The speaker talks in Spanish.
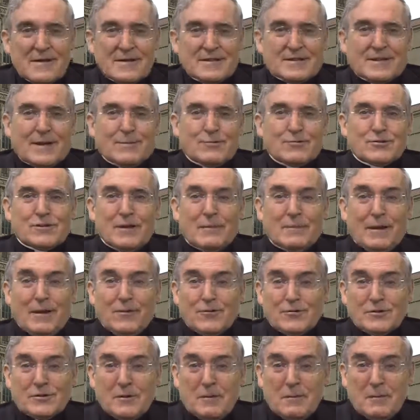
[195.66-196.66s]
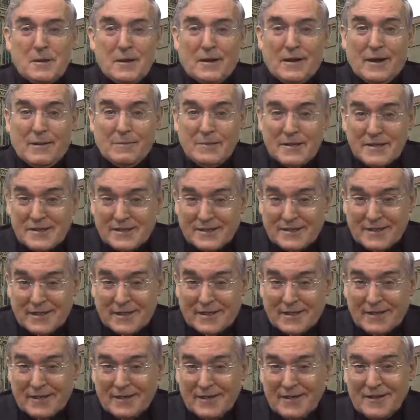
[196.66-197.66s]
Estamos llamados a vivir la
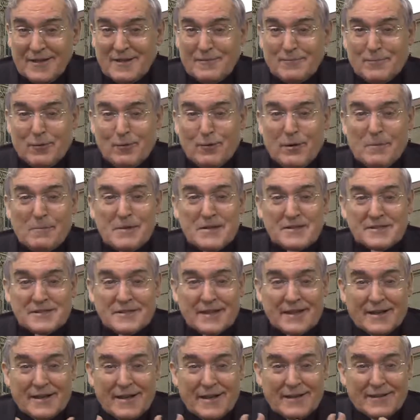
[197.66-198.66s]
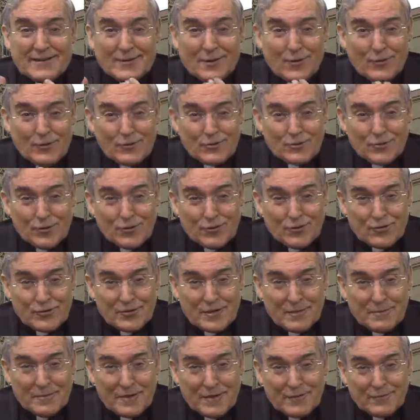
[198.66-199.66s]
mística, pero una mística de los ojos
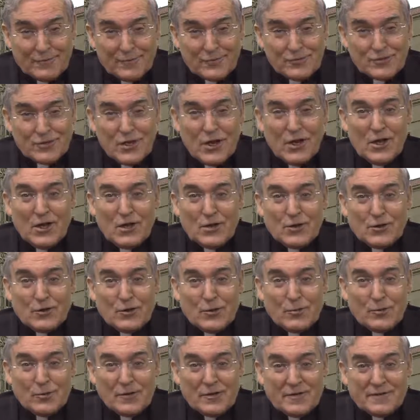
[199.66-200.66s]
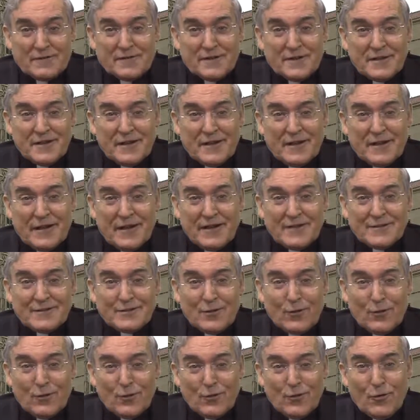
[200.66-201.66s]
abiertos, como decía el
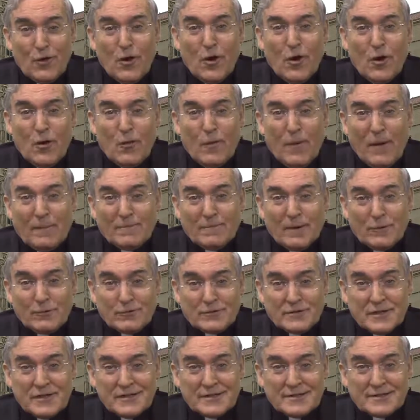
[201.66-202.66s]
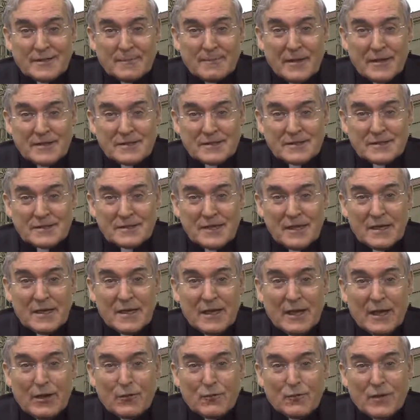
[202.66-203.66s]
teólogo Juan Bautista Metz
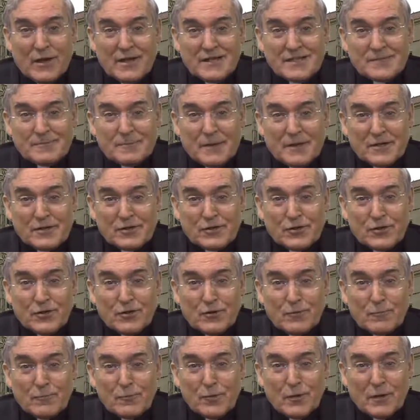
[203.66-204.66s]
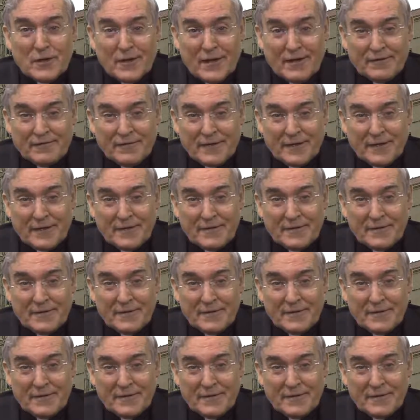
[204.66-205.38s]
en una expresión muy gráfica